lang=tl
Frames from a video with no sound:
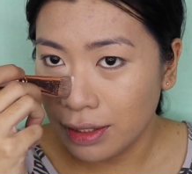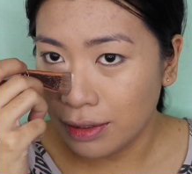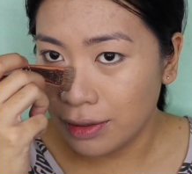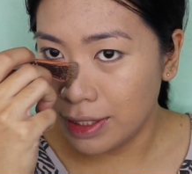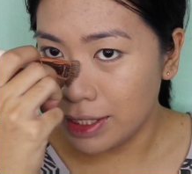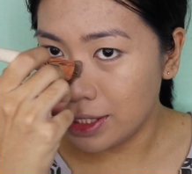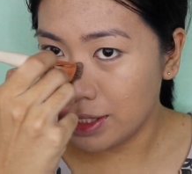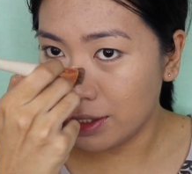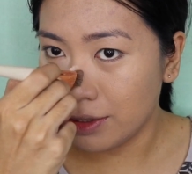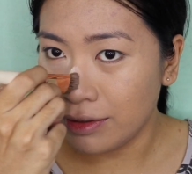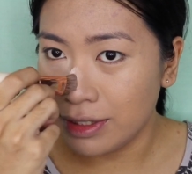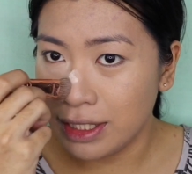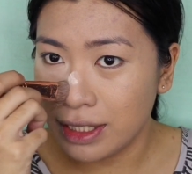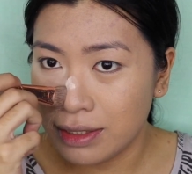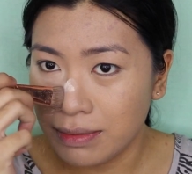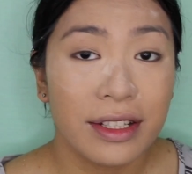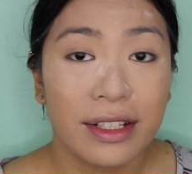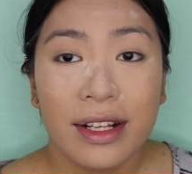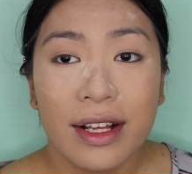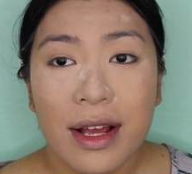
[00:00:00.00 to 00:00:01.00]
crease
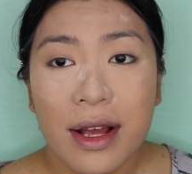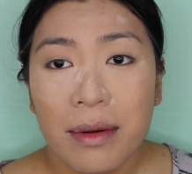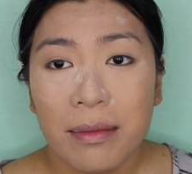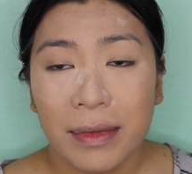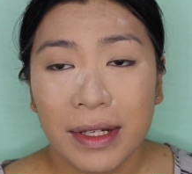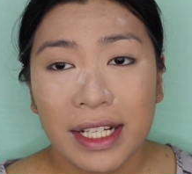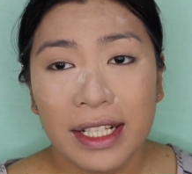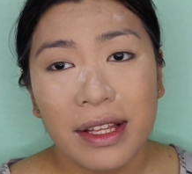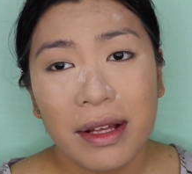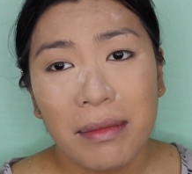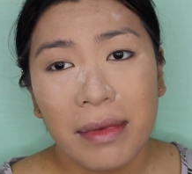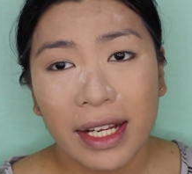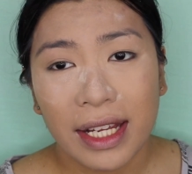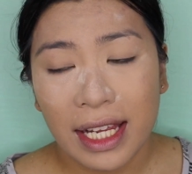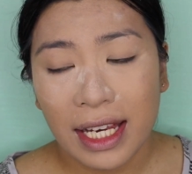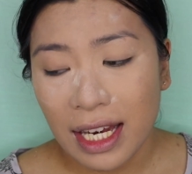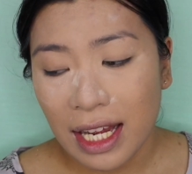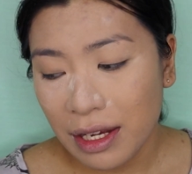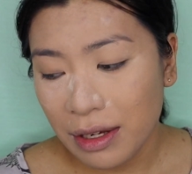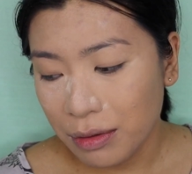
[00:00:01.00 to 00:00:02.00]
crease madita
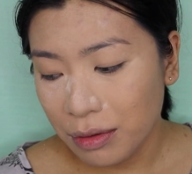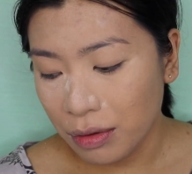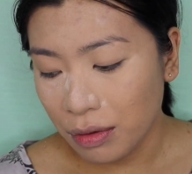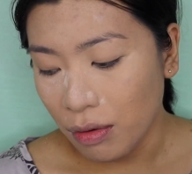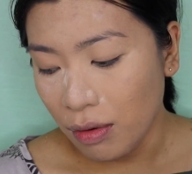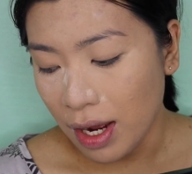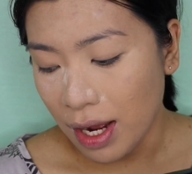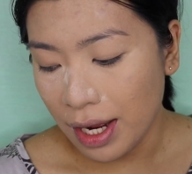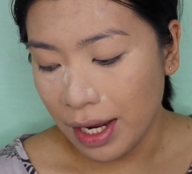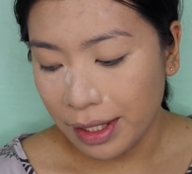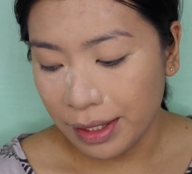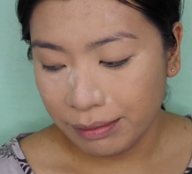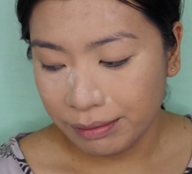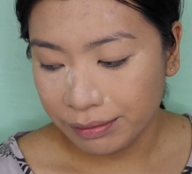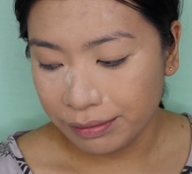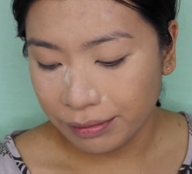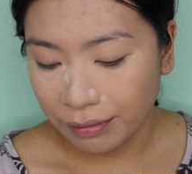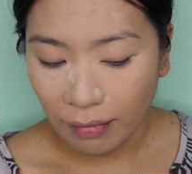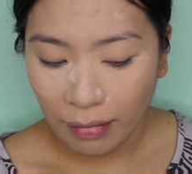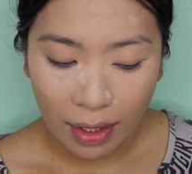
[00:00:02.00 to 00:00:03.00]
mangilay og
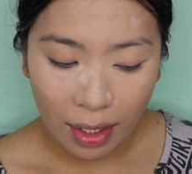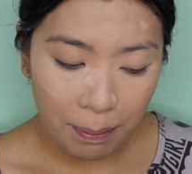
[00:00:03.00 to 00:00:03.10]
kuan